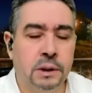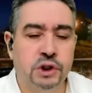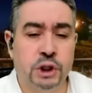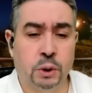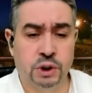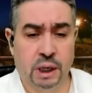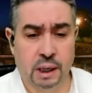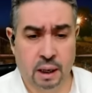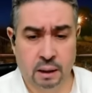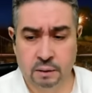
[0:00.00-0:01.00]

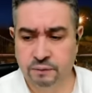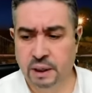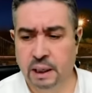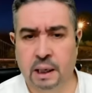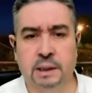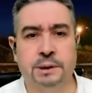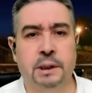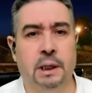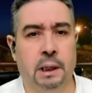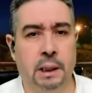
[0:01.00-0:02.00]
شوشره فيه لغط
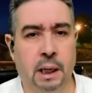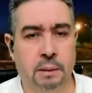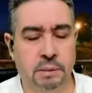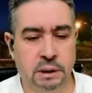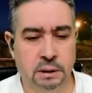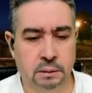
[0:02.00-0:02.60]
اعلامي